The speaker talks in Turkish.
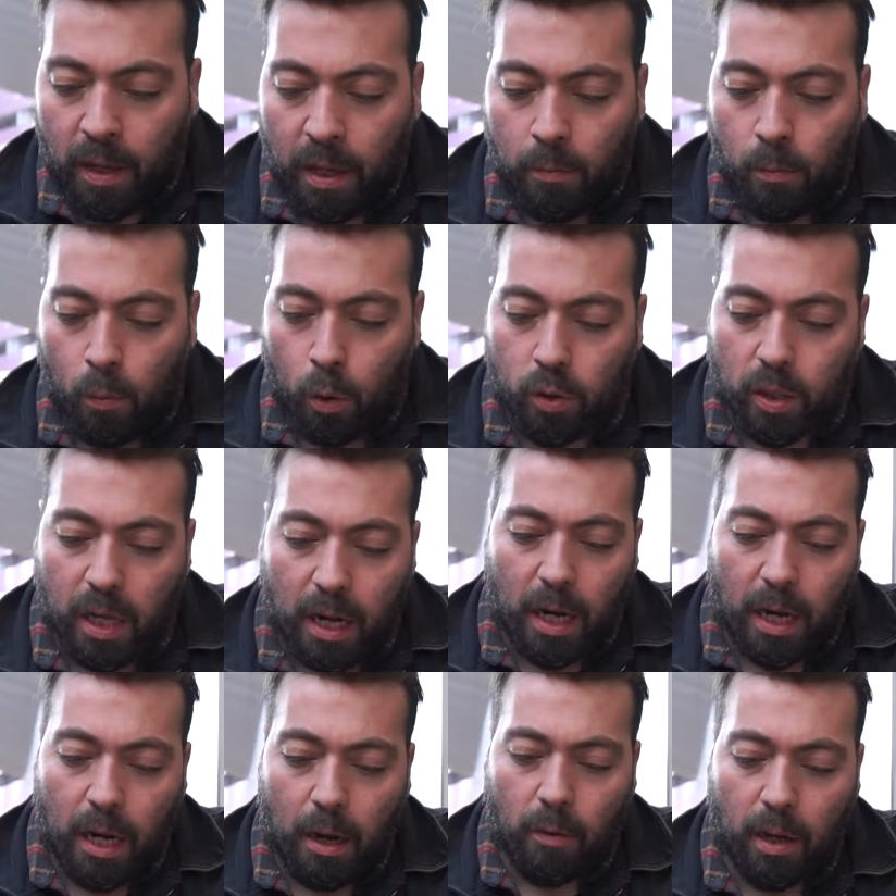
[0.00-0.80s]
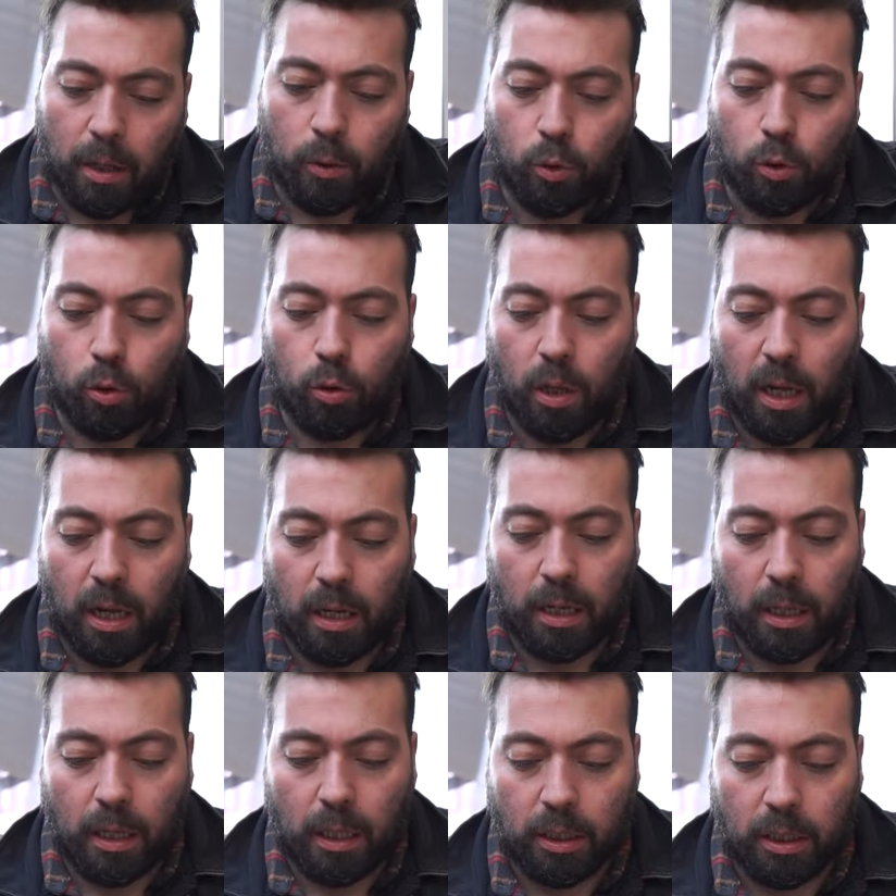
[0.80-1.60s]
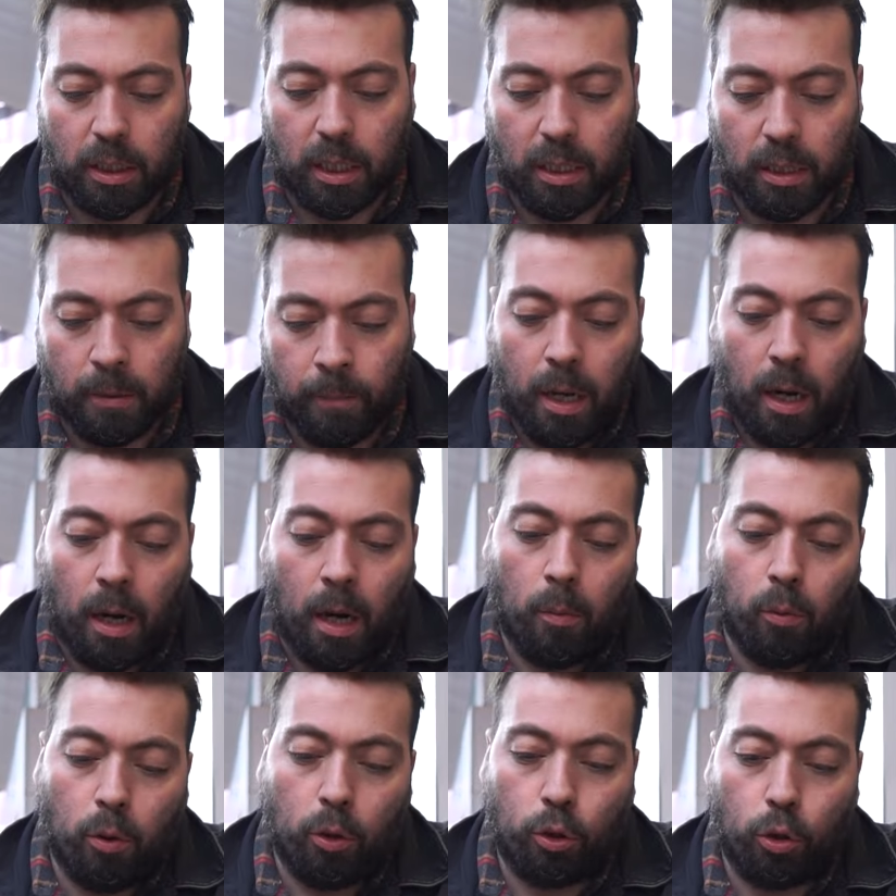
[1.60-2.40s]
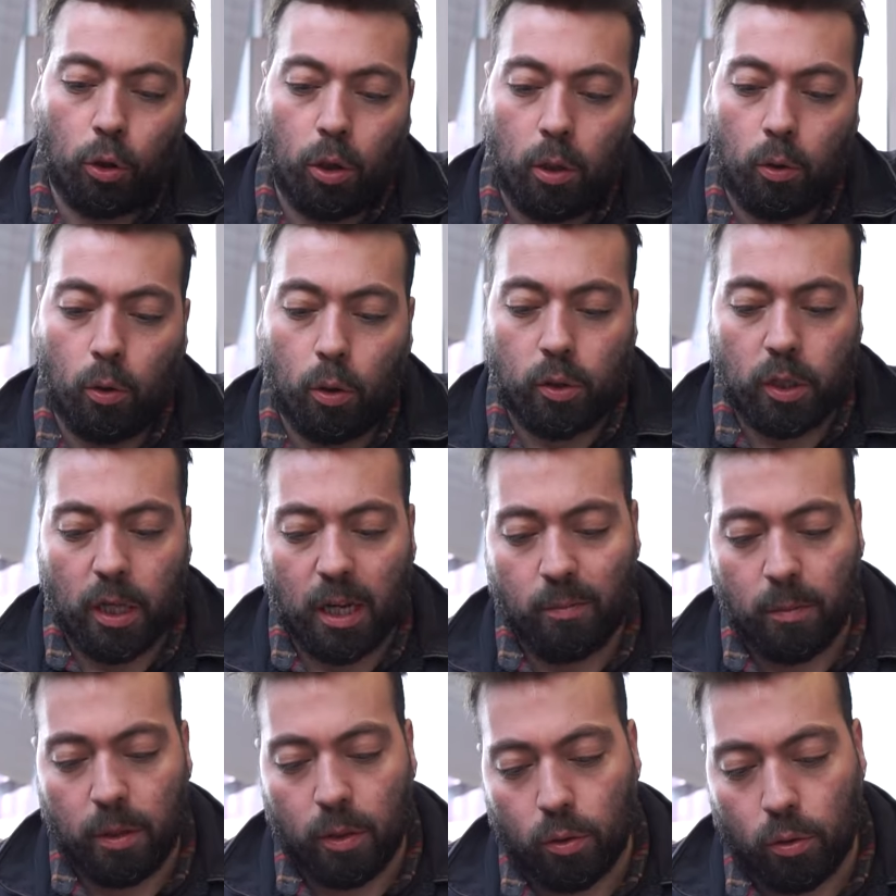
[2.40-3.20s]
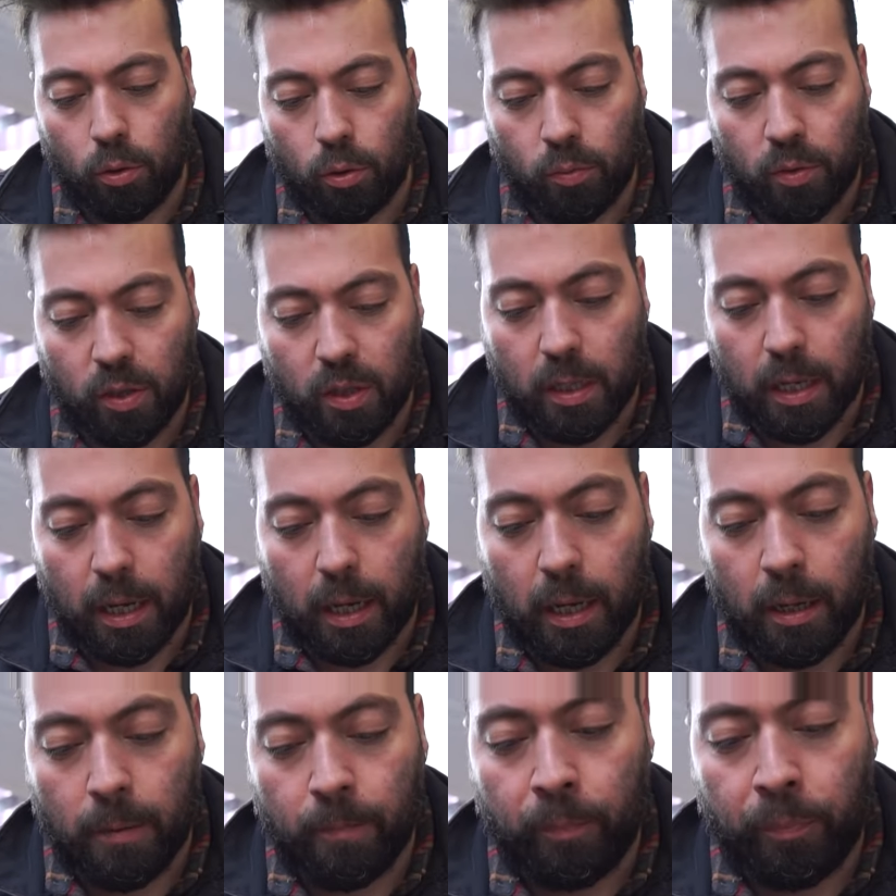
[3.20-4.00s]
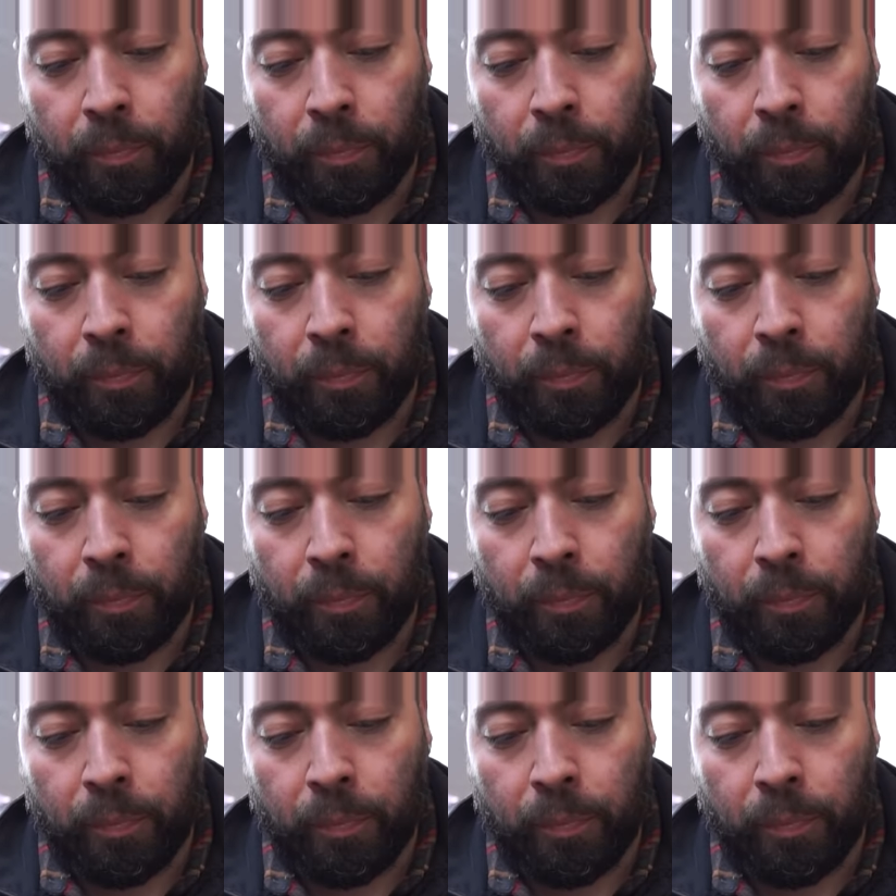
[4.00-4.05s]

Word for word: ve mozzarella var üstünde arkadaşlar. Ya hamuru şöyle göstermek istiyorum size ya.